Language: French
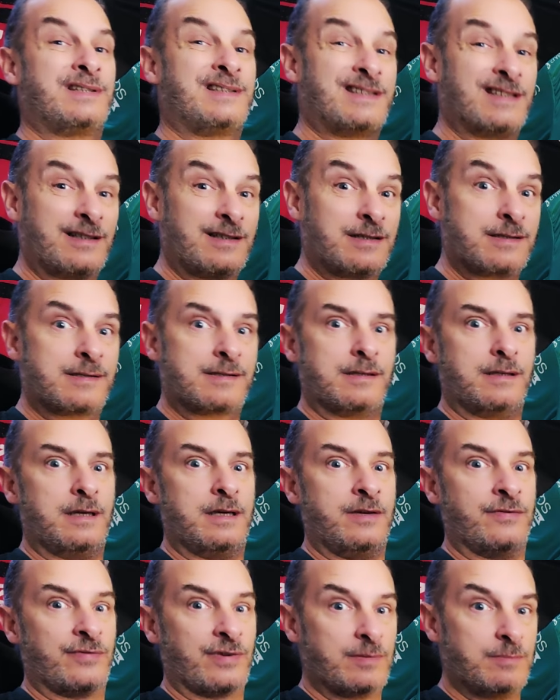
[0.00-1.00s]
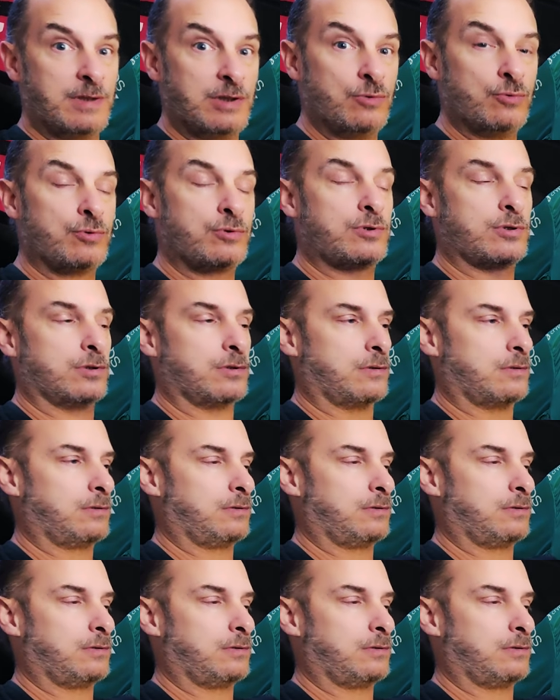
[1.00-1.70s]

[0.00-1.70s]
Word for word: 15 et 20 minutes.